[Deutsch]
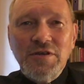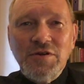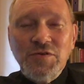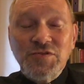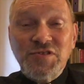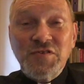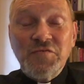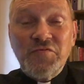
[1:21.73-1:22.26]

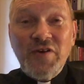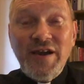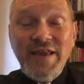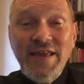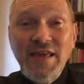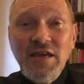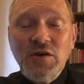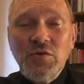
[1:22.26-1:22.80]
und zur
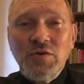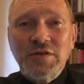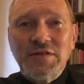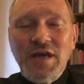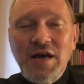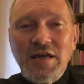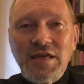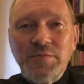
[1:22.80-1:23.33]
Verehrung
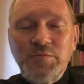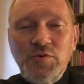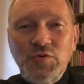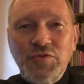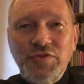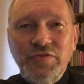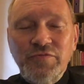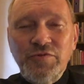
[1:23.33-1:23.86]

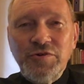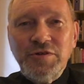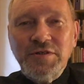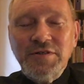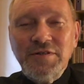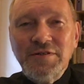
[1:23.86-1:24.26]
dargeboten wurde?